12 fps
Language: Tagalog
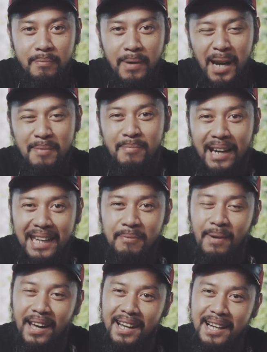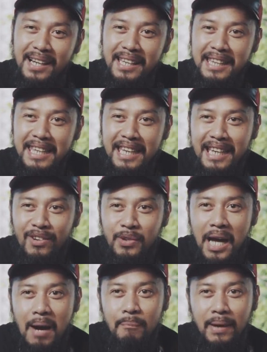parang mali, parang hindi ko
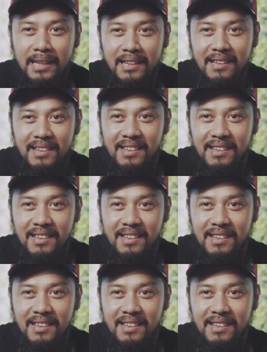dapat